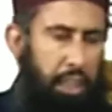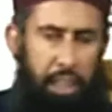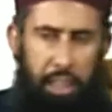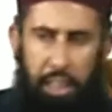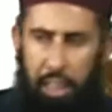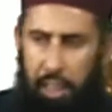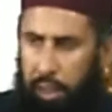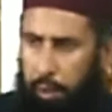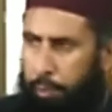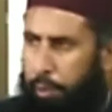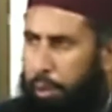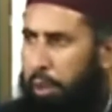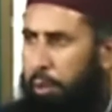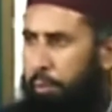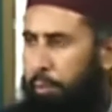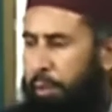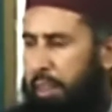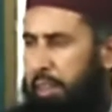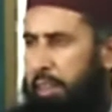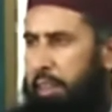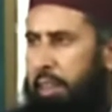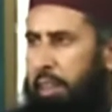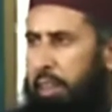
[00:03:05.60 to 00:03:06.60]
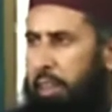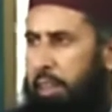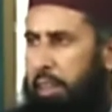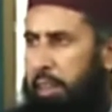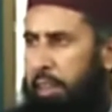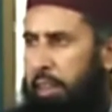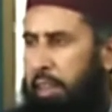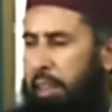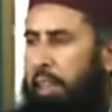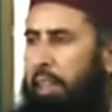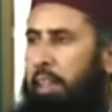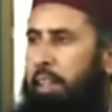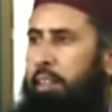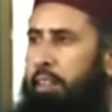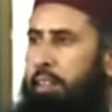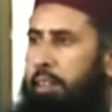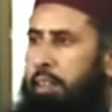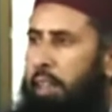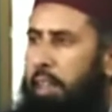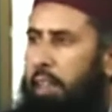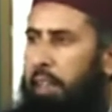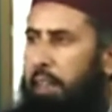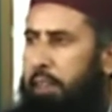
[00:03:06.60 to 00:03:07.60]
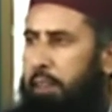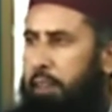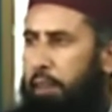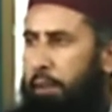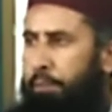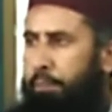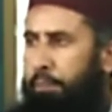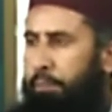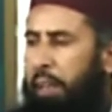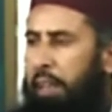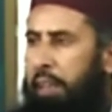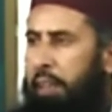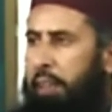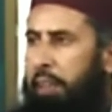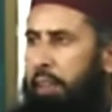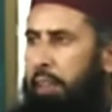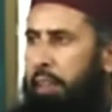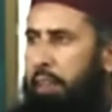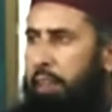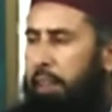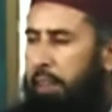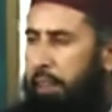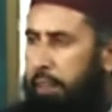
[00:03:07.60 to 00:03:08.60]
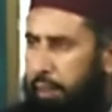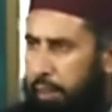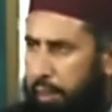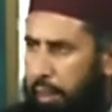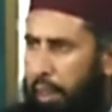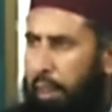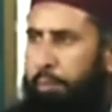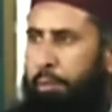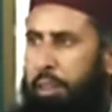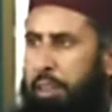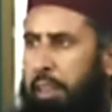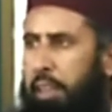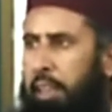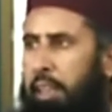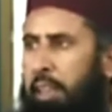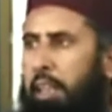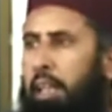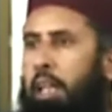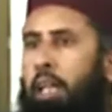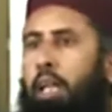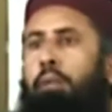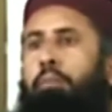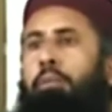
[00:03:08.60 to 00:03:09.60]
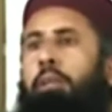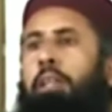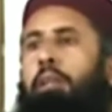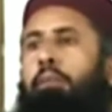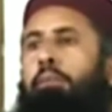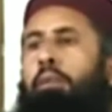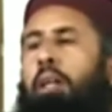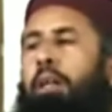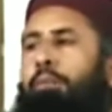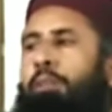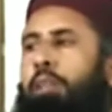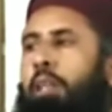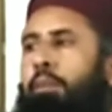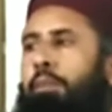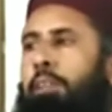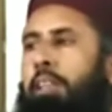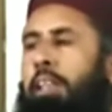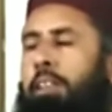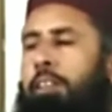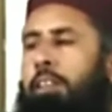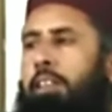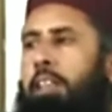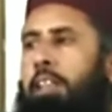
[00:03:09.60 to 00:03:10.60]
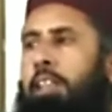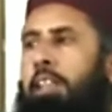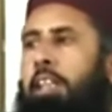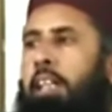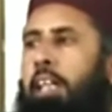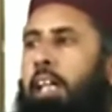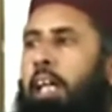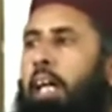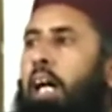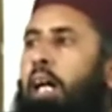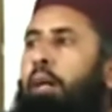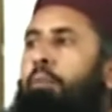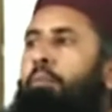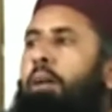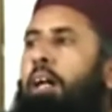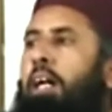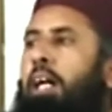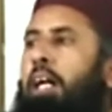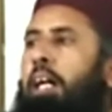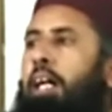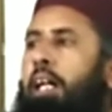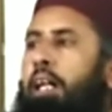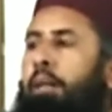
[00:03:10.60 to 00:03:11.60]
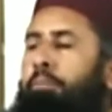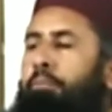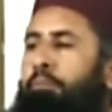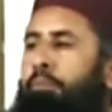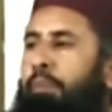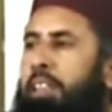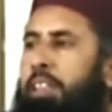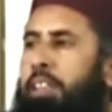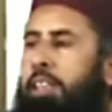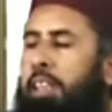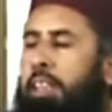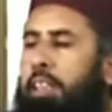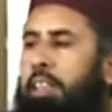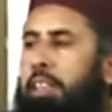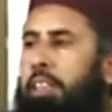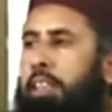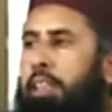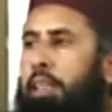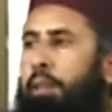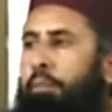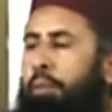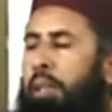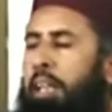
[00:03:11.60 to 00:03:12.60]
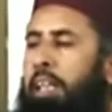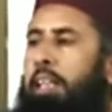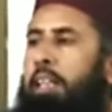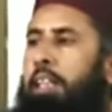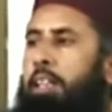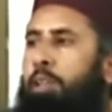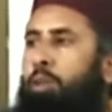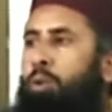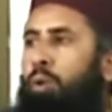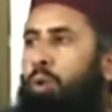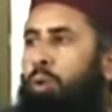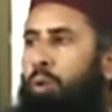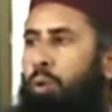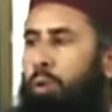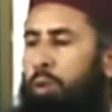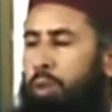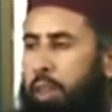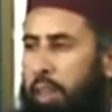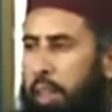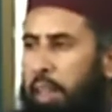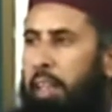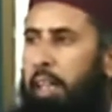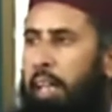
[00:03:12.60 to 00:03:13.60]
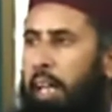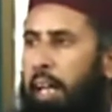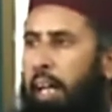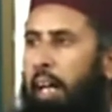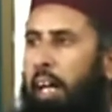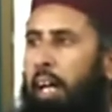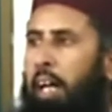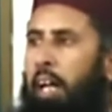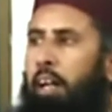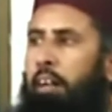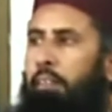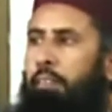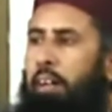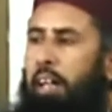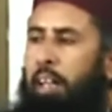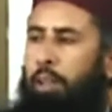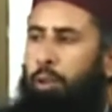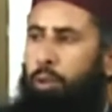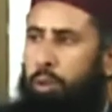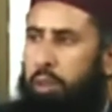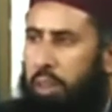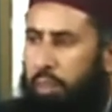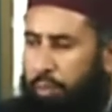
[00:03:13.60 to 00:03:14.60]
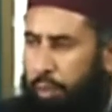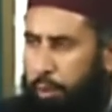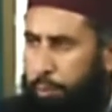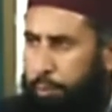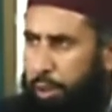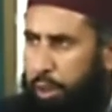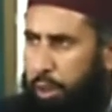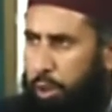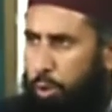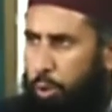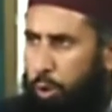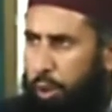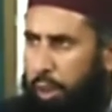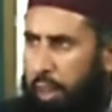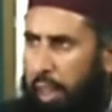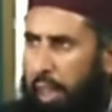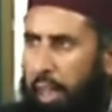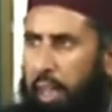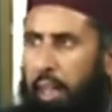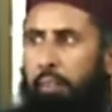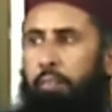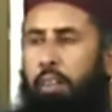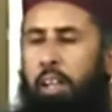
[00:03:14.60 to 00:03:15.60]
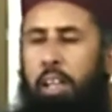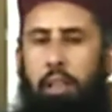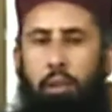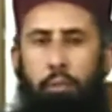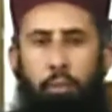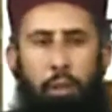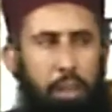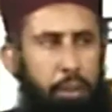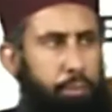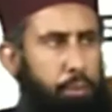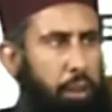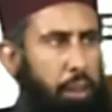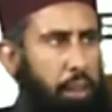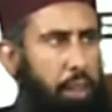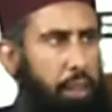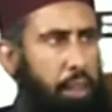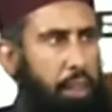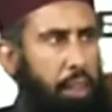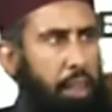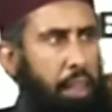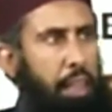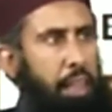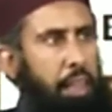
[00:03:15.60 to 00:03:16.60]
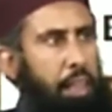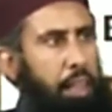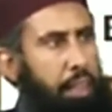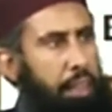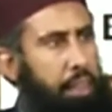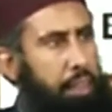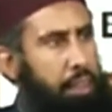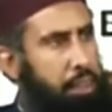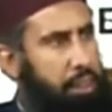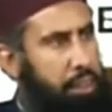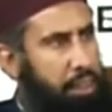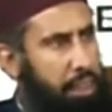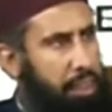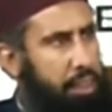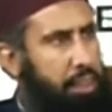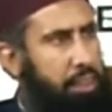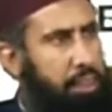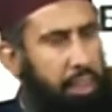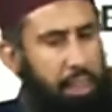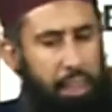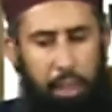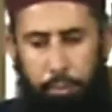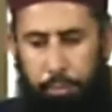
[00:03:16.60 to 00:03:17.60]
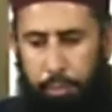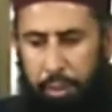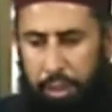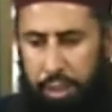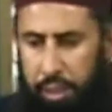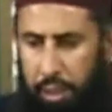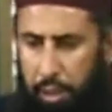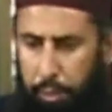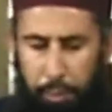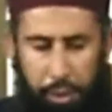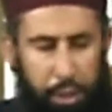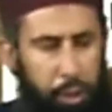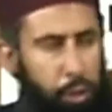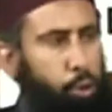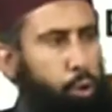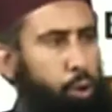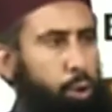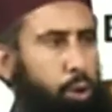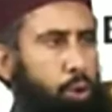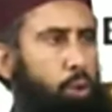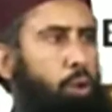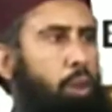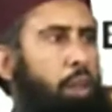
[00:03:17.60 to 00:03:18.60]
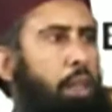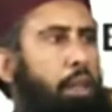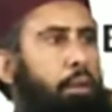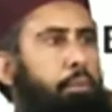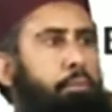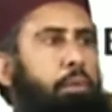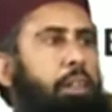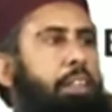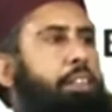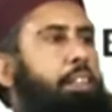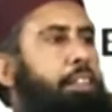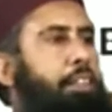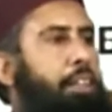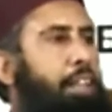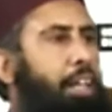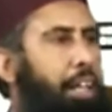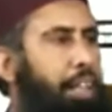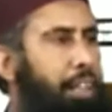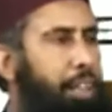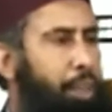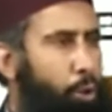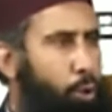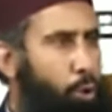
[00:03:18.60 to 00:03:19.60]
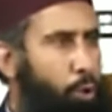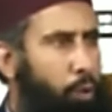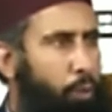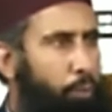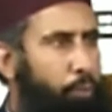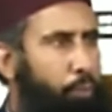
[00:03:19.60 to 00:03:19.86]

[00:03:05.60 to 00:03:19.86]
एक भी नमाजी की जगह जब बाकी ना बचे फिर इमाम साहब इजाज़त देते हैं कि अब आप मस्जिद से बाहर जो सड़क है वहाँ जो सफ़ें बिछी हुई हैं वहाँ नमाज़ पढ़ लें लेकिन शर्त यह है कि मस्जिद भरी हुई हो मस्जिद खाली हो